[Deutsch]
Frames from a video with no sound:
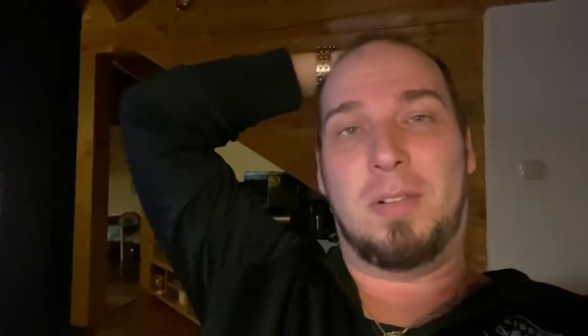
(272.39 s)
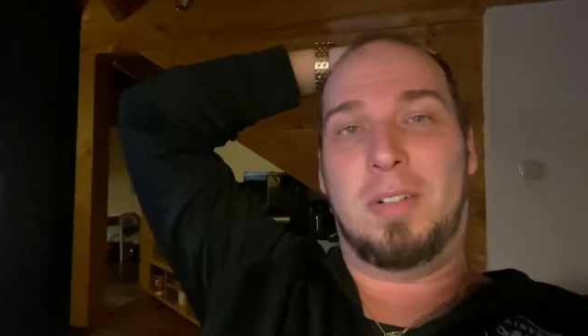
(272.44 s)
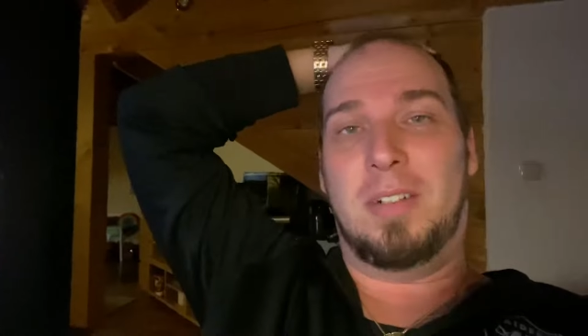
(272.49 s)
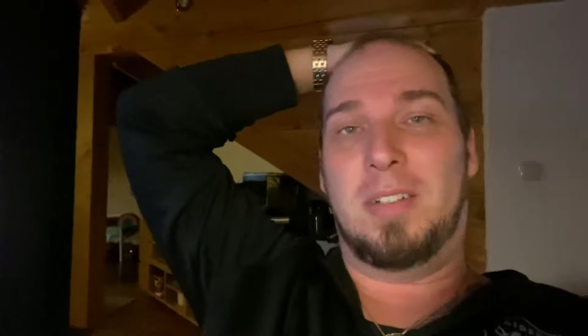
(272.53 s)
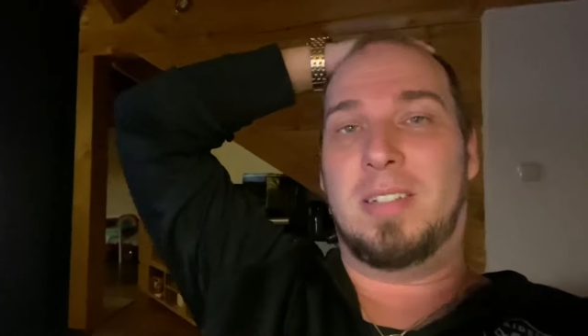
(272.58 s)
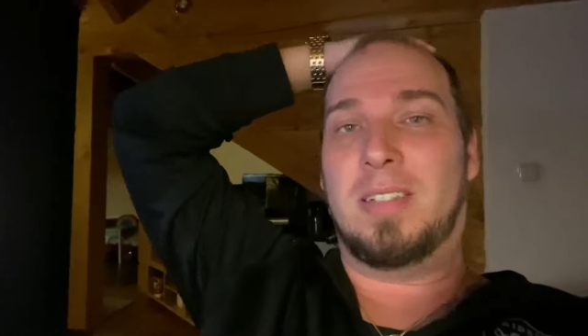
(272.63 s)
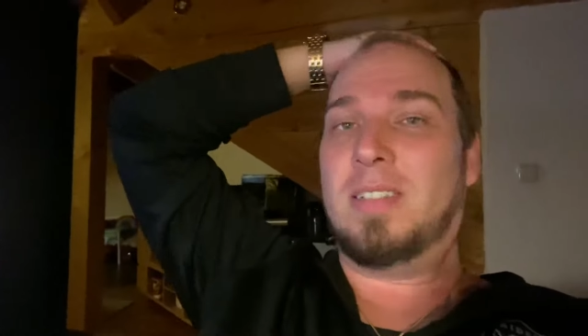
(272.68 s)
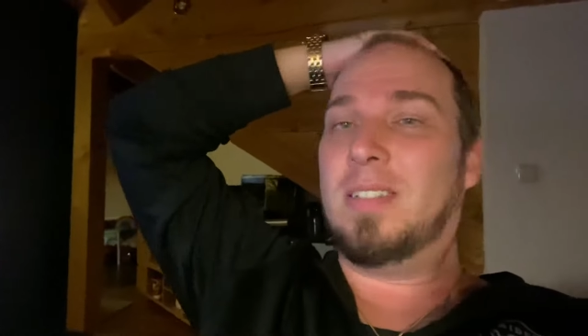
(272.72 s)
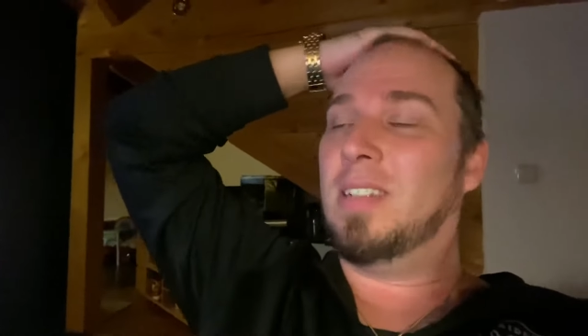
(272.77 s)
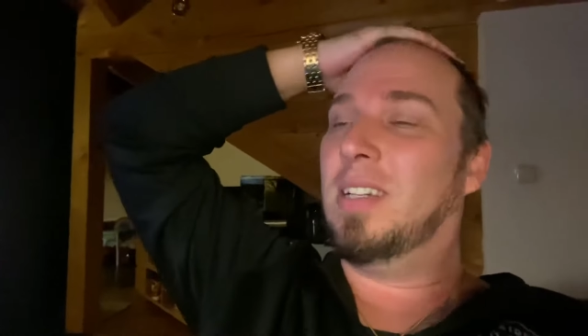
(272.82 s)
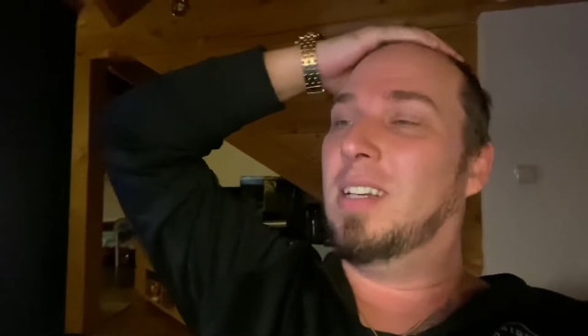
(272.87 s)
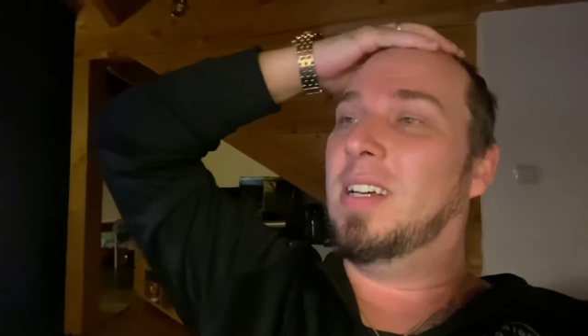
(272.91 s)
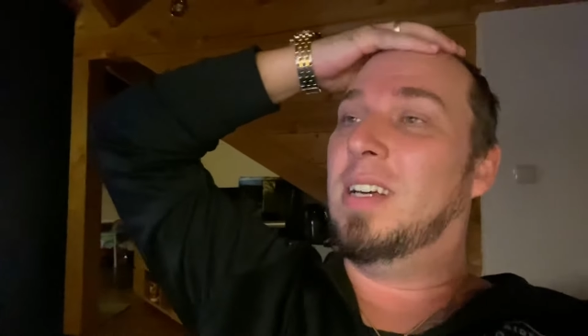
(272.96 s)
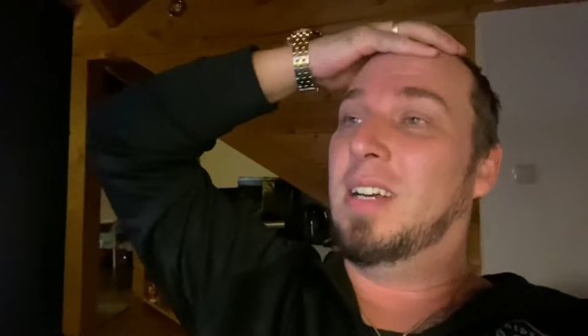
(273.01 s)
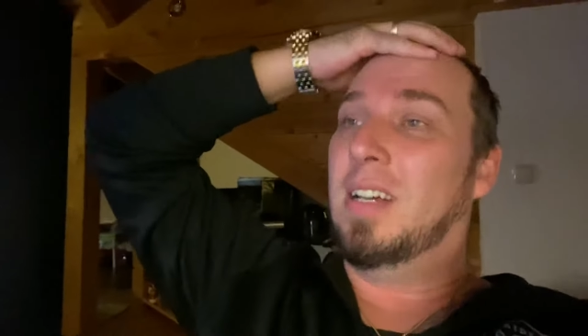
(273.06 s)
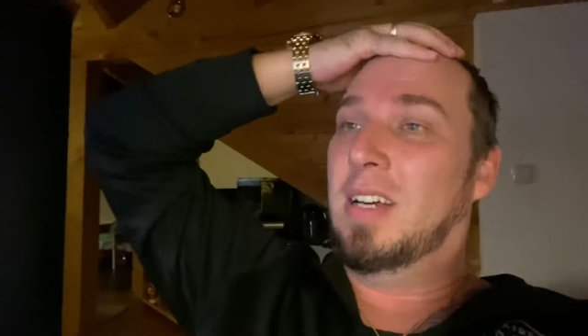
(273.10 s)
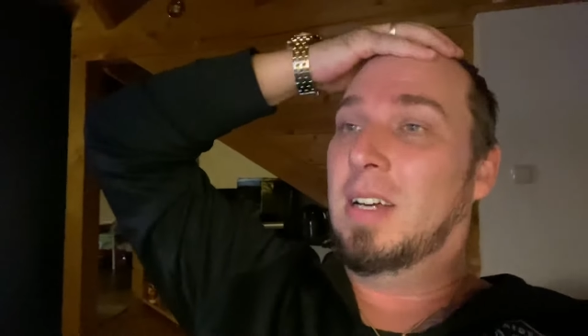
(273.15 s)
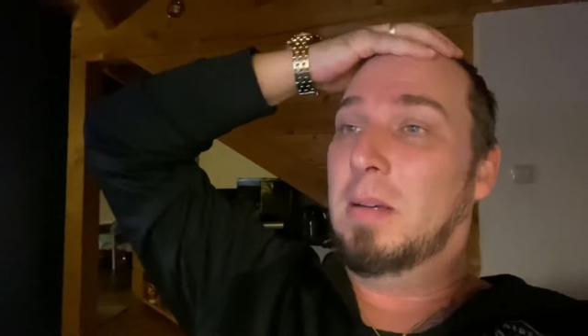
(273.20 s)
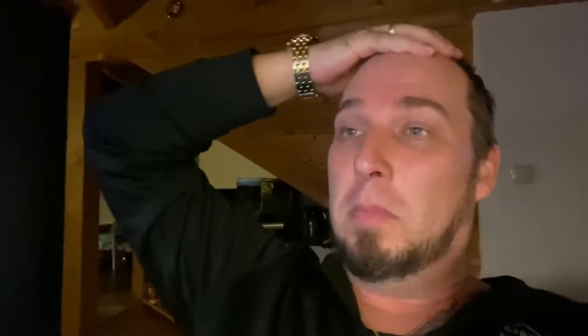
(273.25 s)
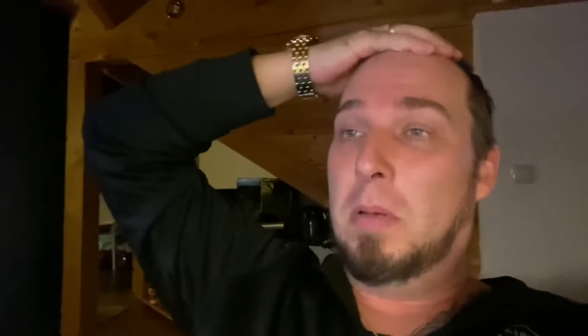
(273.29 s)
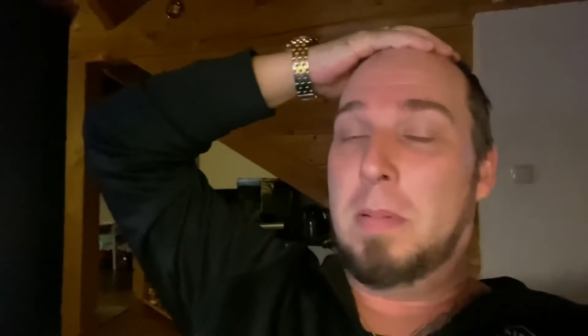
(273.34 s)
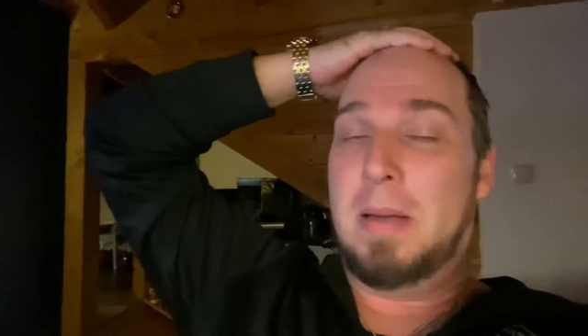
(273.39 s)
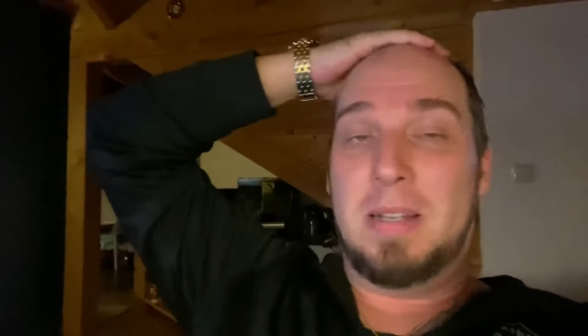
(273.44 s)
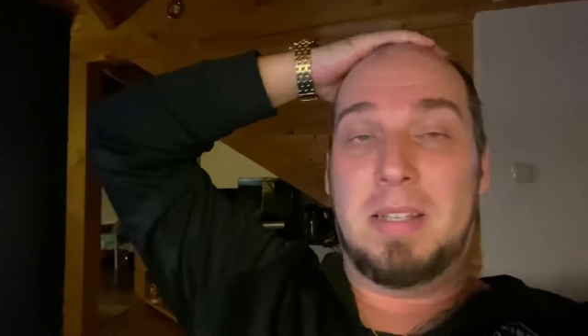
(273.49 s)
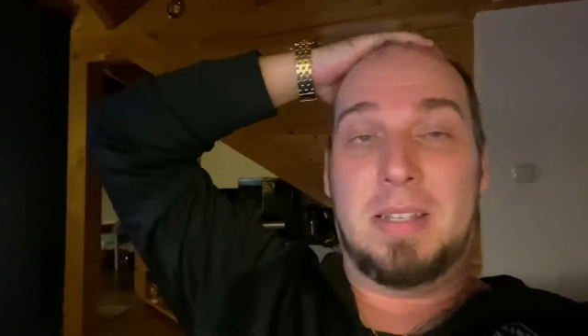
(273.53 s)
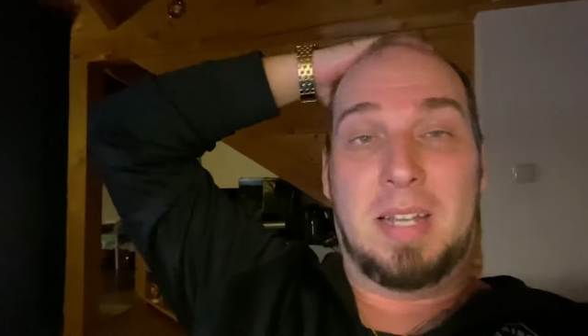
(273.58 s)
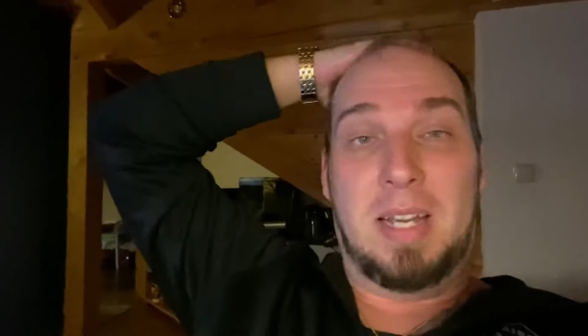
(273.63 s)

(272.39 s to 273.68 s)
Und wir werden